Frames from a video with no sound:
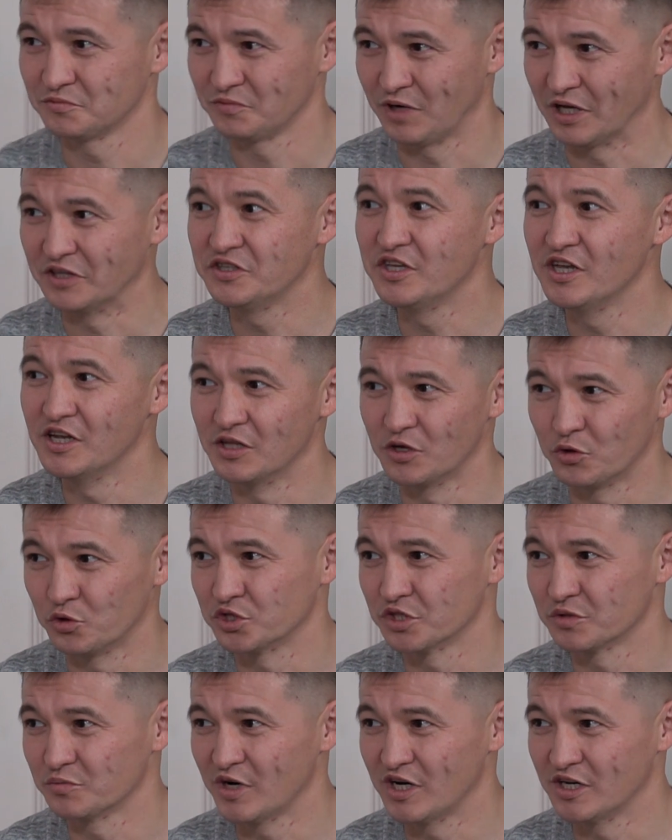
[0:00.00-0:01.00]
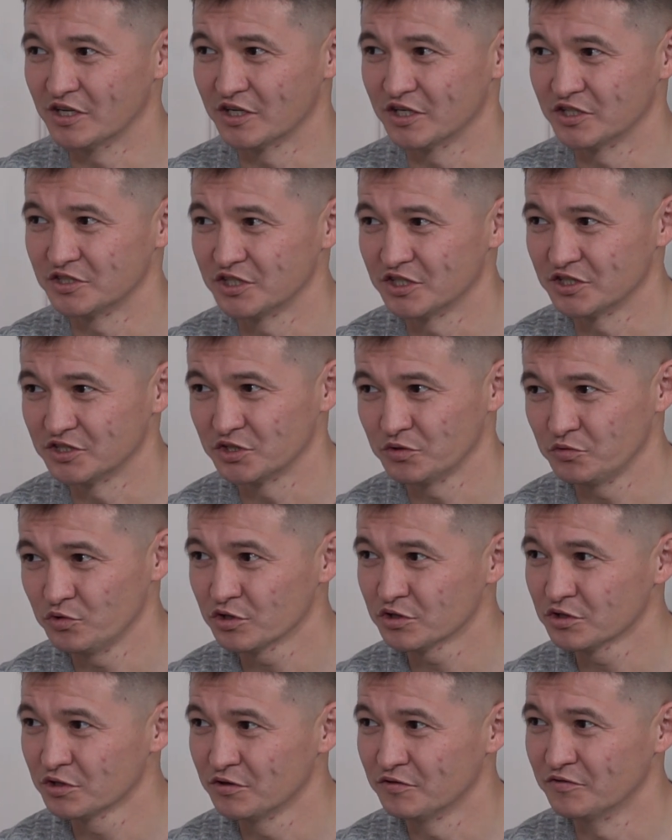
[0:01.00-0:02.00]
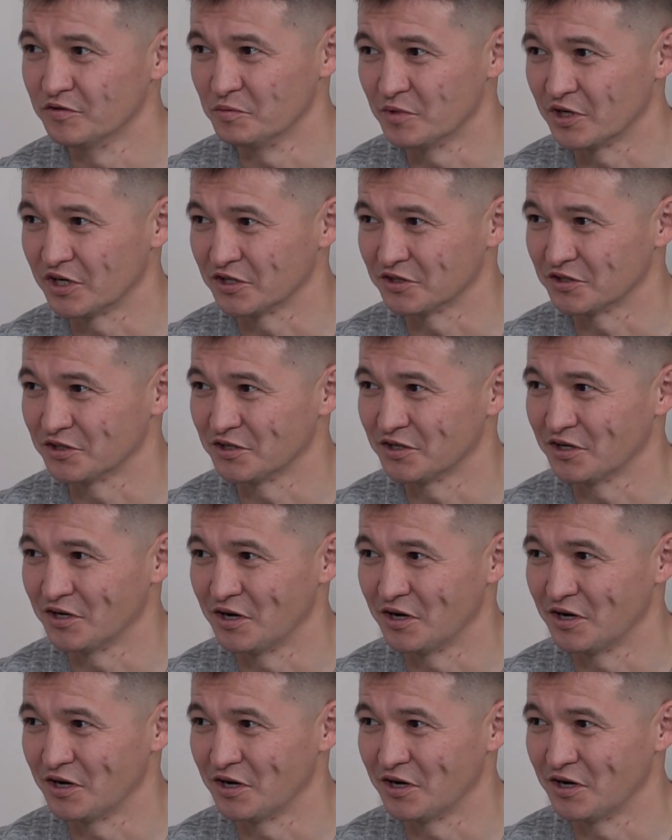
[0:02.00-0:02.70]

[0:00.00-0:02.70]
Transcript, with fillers: отдельно очень маленькая часть живет в Эмиратах,